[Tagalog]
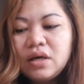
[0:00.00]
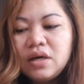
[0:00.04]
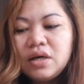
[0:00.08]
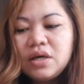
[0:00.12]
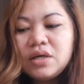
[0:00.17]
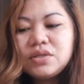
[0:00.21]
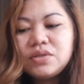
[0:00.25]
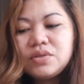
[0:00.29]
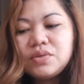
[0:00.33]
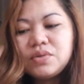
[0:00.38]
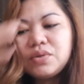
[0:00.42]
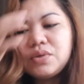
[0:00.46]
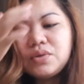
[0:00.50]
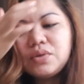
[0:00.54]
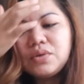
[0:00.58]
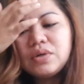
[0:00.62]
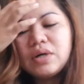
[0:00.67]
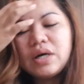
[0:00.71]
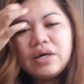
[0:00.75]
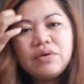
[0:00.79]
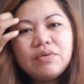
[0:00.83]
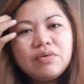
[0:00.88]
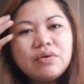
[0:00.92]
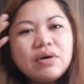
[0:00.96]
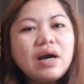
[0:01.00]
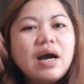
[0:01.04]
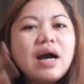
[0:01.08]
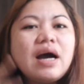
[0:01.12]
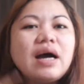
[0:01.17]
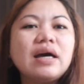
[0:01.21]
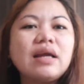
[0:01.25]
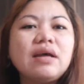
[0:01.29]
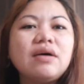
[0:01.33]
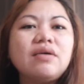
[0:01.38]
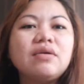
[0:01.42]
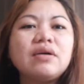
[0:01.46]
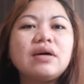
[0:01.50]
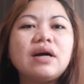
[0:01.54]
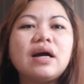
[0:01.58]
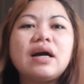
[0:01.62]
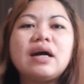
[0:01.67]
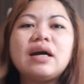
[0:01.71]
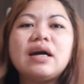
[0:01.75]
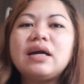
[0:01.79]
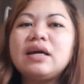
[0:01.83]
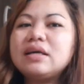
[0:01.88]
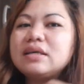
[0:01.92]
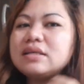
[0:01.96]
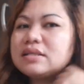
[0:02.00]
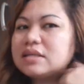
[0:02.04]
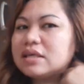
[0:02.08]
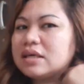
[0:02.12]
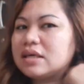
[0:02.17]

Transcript: So ngayong araw guys,